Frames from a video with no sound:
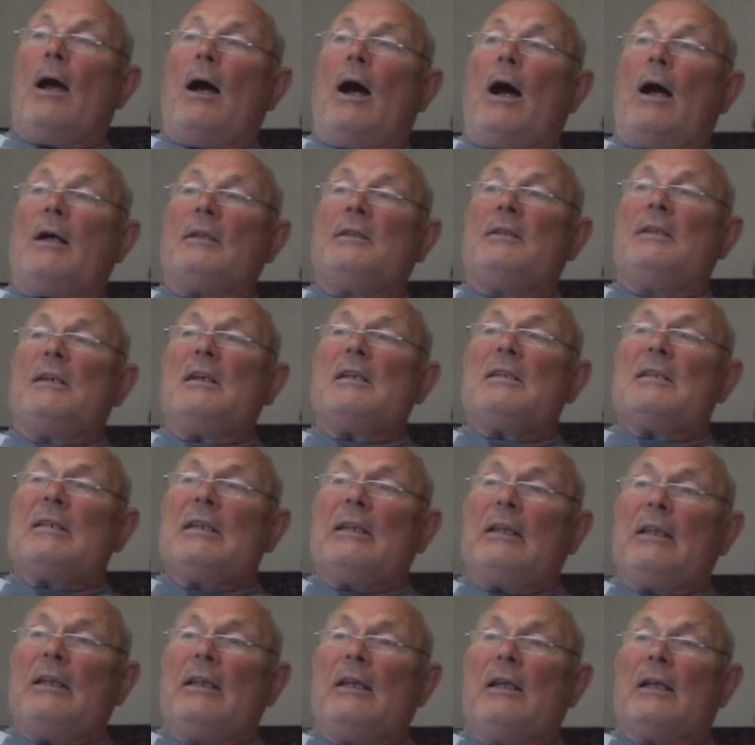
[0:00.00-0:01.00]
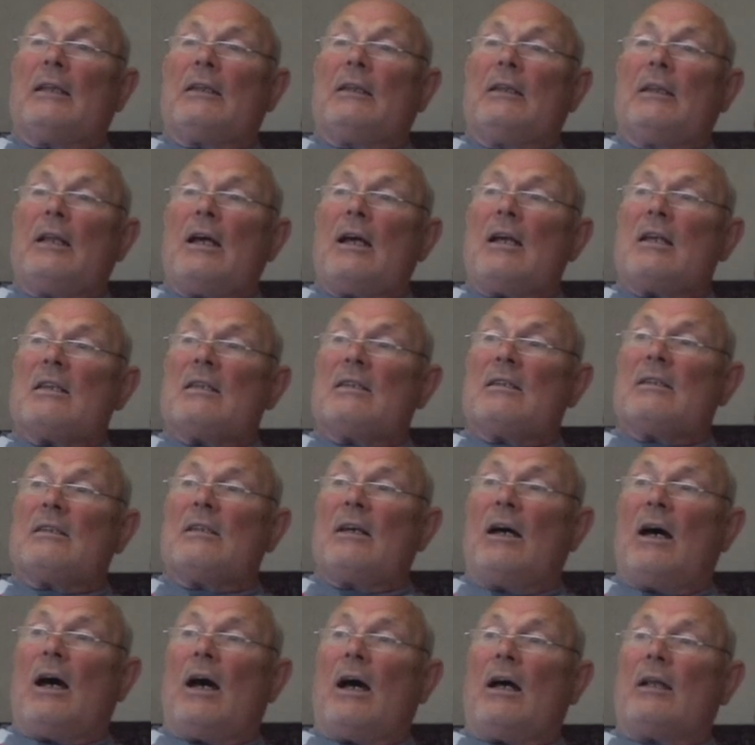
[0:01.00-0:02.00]
А 10 лет
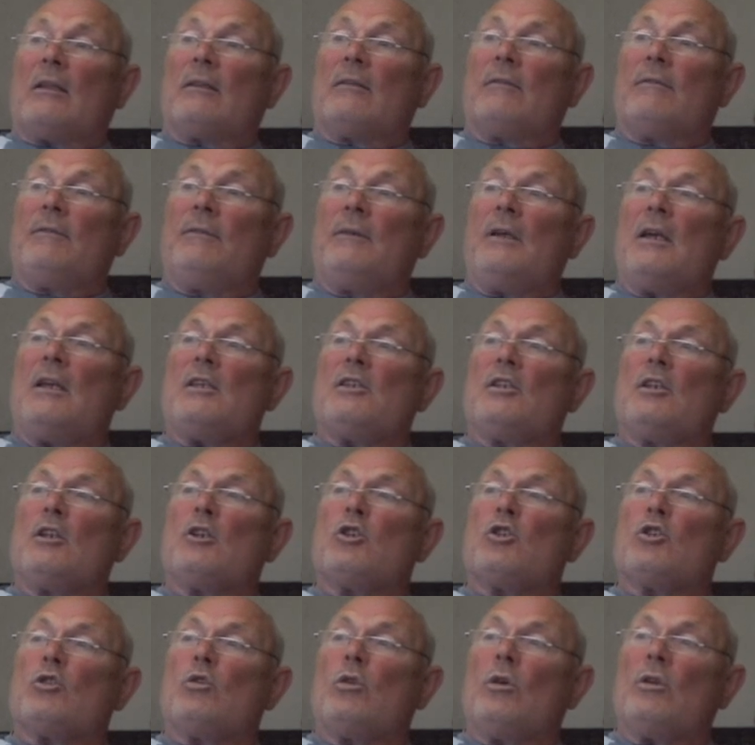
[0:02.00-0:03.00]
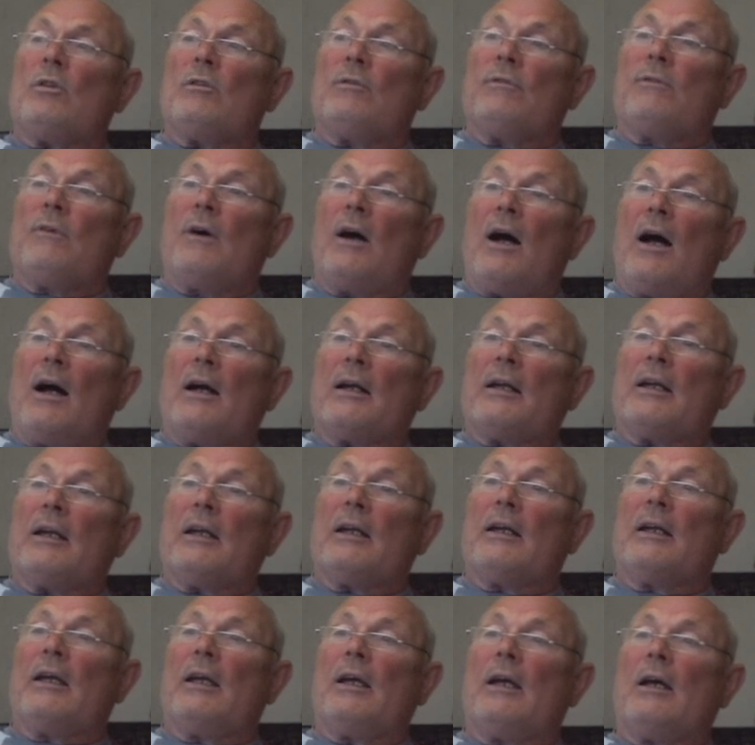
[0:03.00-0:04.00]
назад весил 102
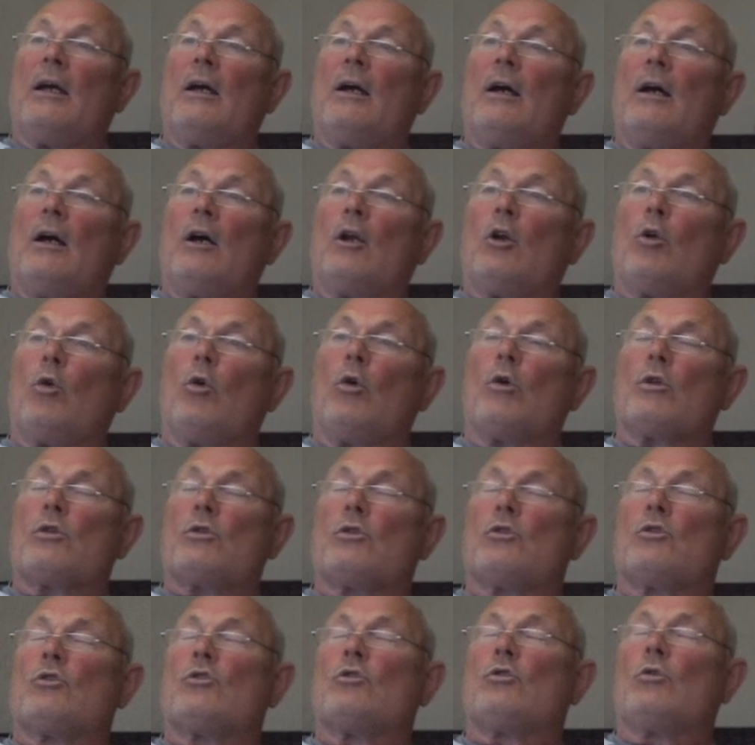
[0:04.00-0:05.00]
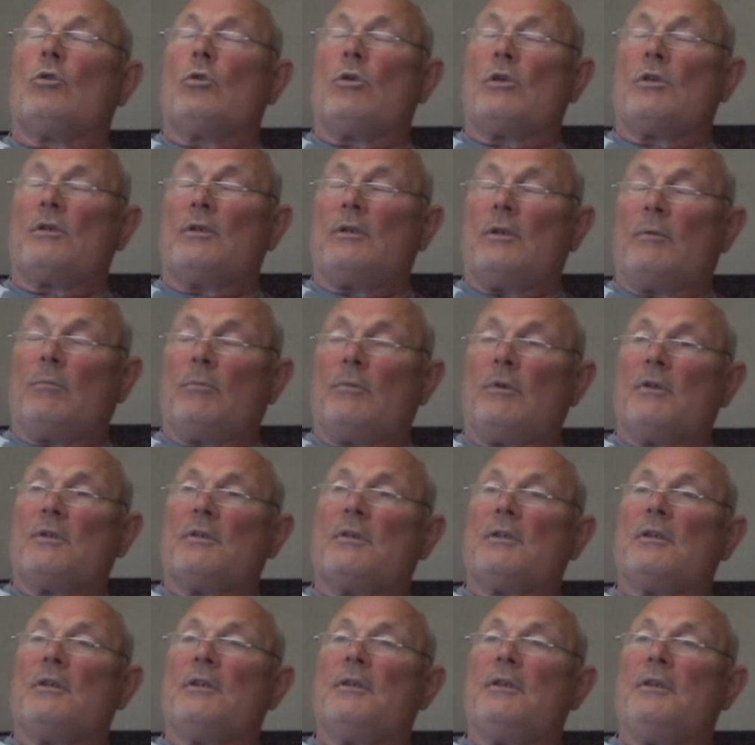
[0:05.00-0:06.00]
кг, рост
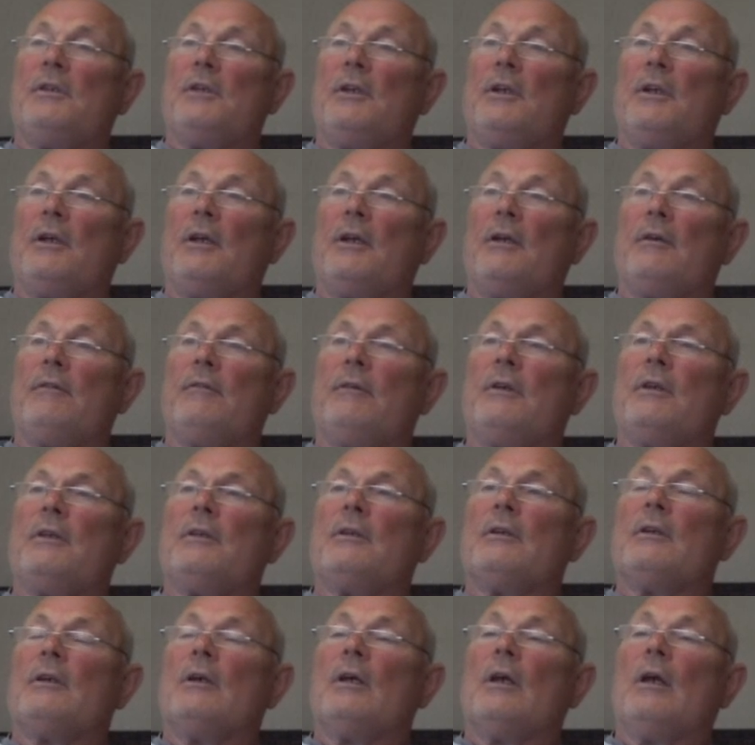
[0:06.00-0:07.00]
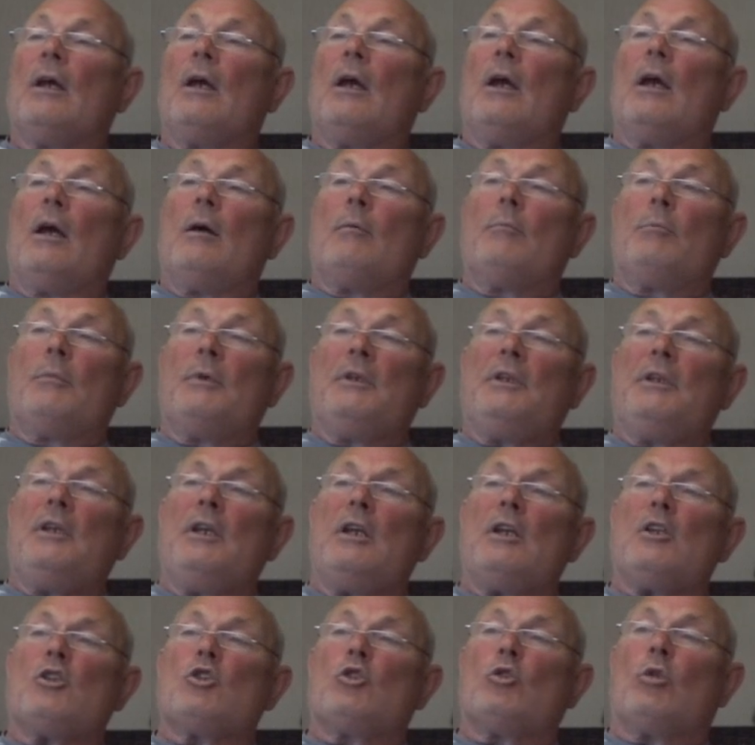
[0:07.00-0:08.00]
179,
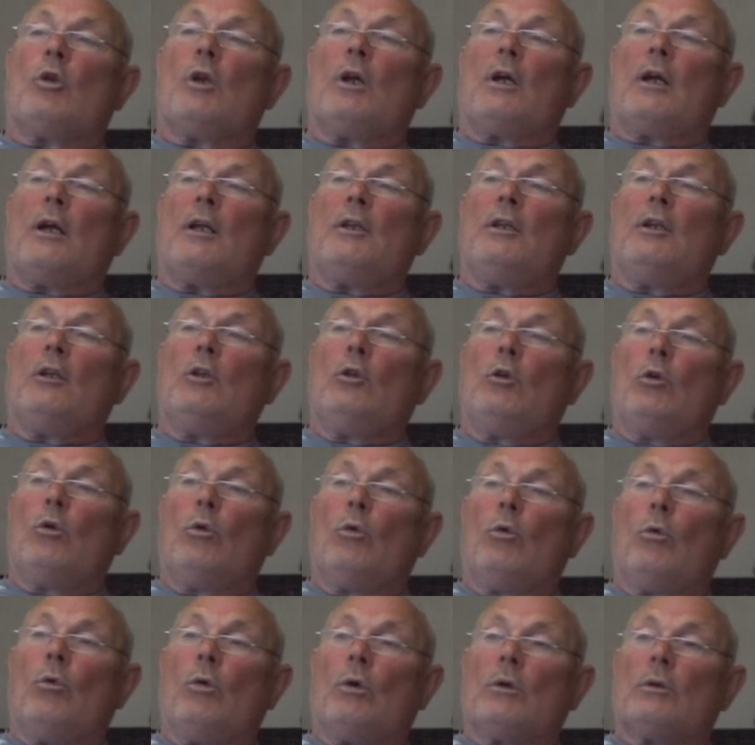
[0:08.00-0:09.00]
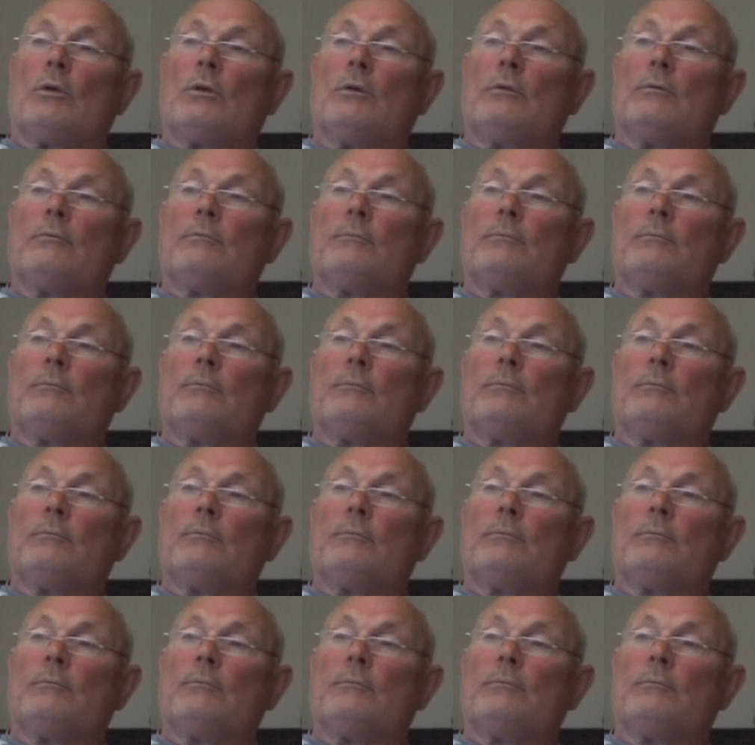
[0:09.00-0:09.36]
мне 41 год.